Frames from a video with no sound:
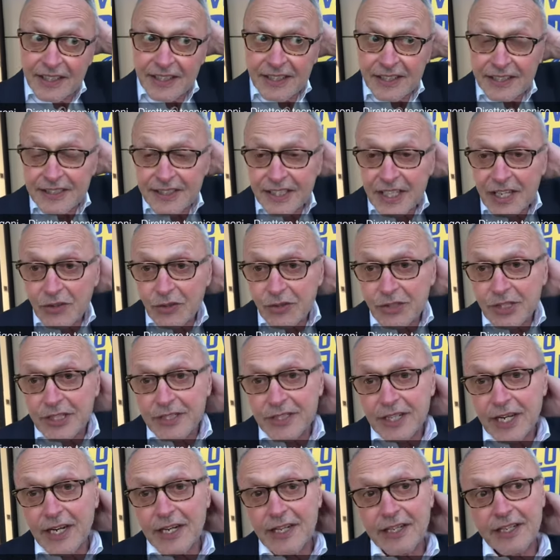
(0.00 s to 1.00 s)
Sì, è un
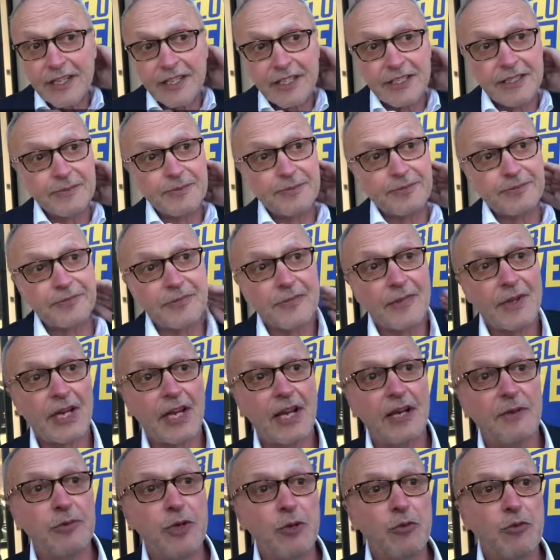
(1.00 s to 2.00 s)
centrale che
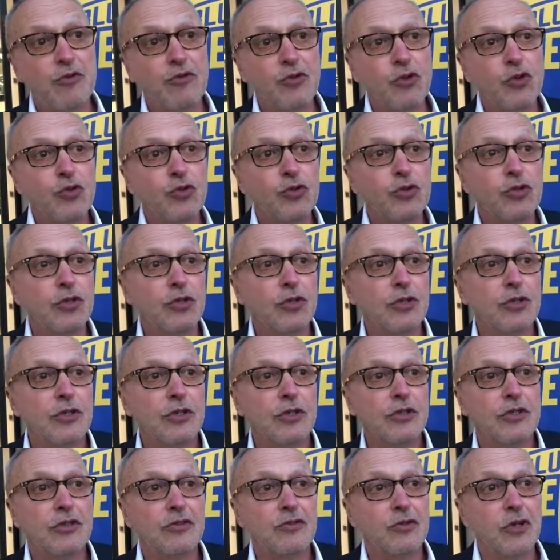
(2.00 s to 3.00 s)
abbiamo voluto,
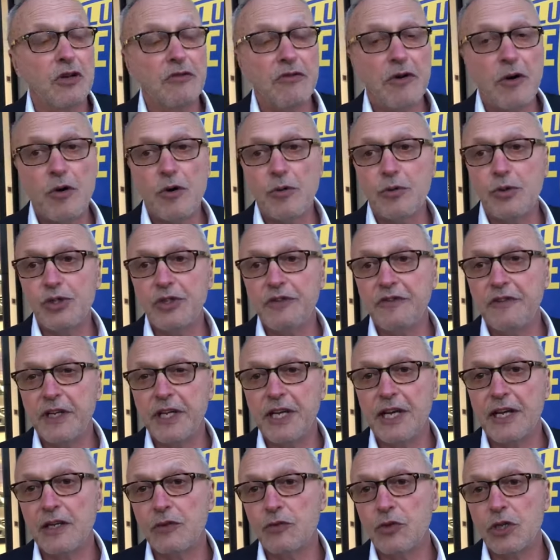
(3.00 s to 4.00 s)
volevamo
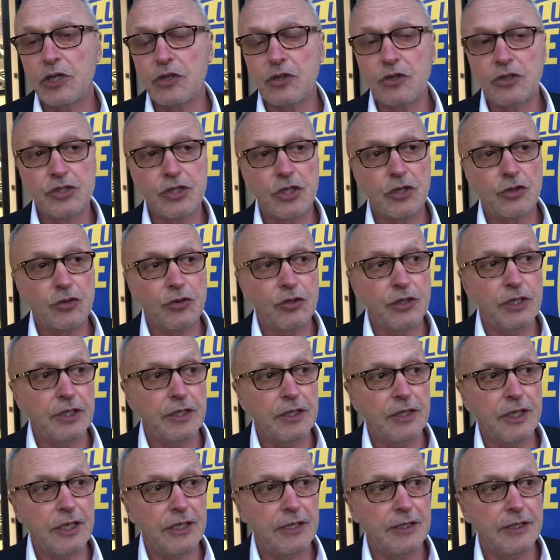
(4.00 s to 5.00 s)
modificare qualcosa noi
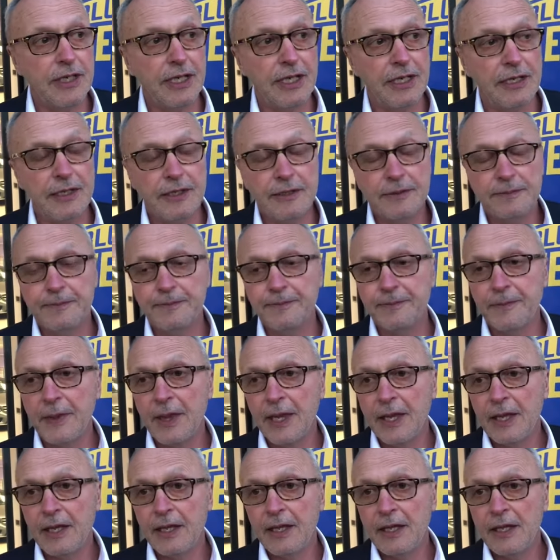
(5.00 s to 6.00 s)
nel, nel,
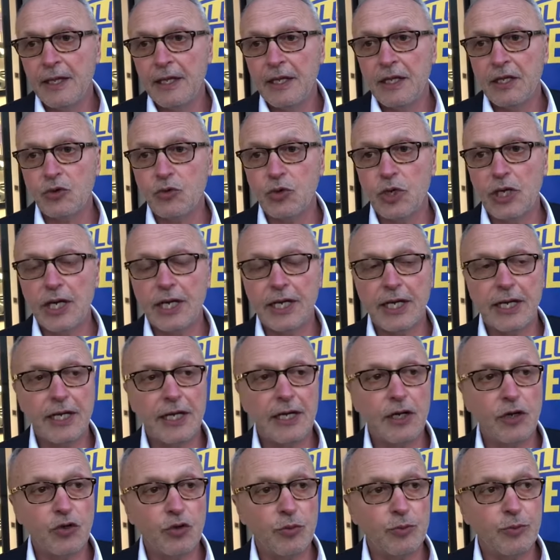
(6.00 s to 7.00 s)
in quella che era
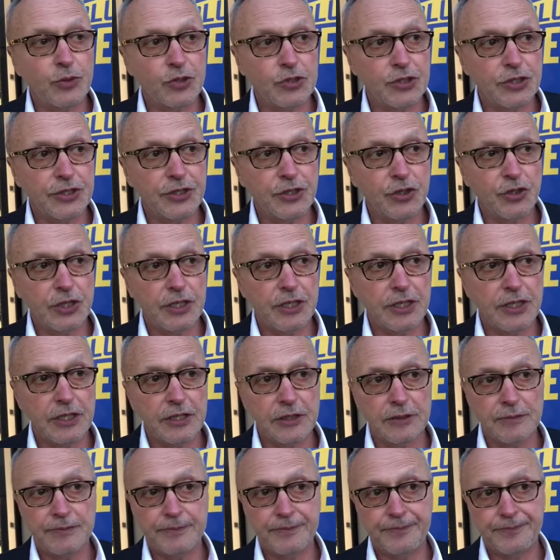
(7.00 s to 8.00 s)
la composizione
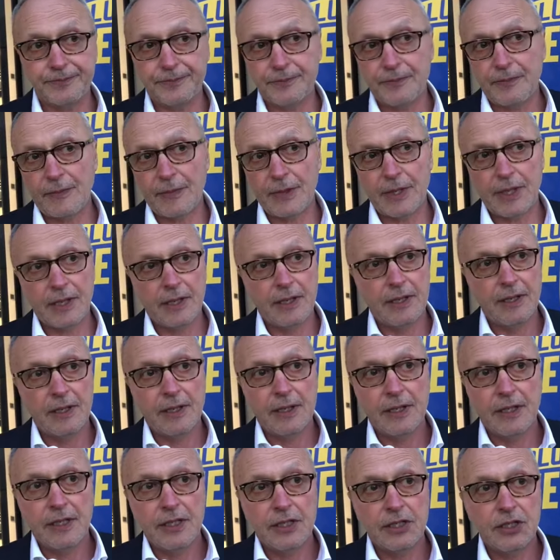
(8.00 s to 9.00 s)
di,
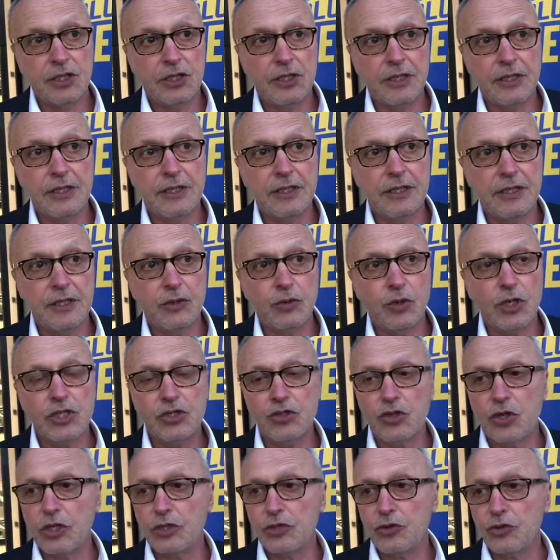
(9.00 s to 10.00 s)
di, di, quei
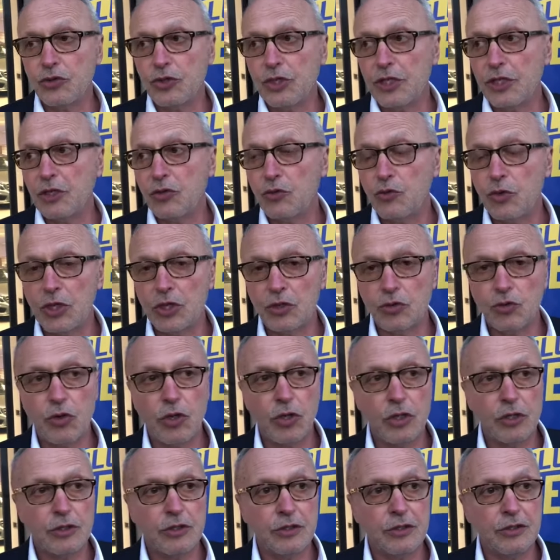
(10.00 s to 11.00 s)
giocatori in quel
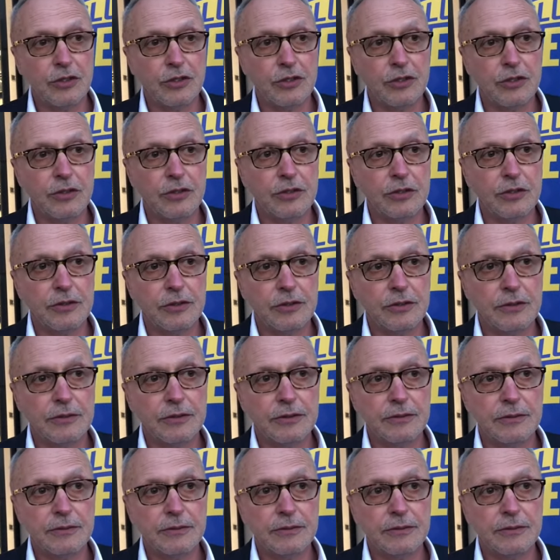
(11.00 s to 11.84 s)
ruolo.